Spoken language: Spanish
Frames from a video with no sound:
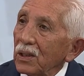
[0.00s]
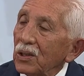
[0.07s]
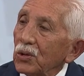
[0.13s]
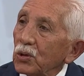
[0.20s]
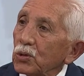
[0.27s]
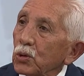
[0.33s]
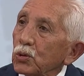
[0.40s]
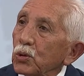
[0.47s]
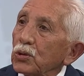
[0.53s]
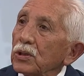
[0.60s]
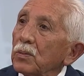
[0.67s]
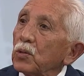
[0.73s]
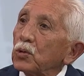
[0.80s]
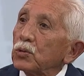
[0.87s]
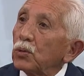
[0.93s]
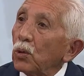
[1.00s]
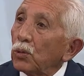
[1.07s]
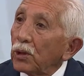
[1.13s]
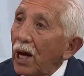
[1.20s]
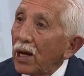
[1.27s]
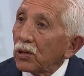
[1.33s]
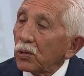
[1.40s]
y nosotros hemos
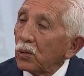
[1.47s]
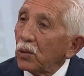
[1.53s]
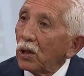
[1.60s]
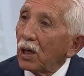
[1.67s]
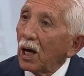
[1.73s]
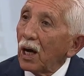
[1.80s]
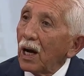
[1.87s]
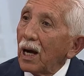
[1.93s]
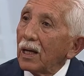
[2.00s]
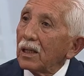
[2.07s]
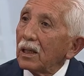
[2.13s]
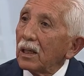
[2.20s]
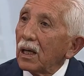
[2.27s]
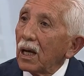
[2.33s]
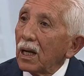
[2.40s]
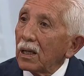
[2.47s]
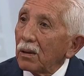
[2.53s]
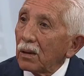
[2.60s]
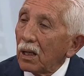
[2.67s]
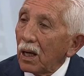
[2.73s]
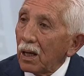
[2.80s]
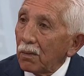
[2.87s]
donado
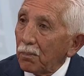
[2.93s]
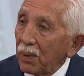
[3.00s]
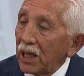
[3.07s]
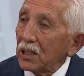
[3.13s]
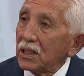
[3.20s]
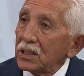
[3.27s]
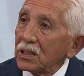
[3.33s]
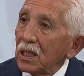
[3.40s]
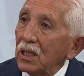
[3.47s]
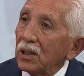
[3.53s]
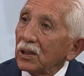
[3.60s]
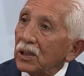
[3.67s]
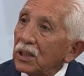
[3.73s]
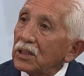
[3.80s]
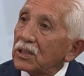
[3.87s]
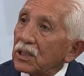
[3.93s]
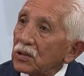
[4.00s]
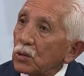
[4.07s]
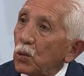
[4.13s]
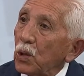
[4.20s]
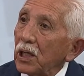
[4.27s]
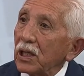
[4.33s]
al, país 15
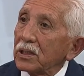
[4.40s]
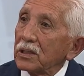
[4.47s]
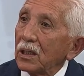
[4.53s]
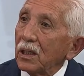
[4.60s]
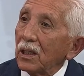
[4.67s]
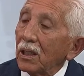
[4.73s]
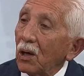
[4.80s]
escuelas.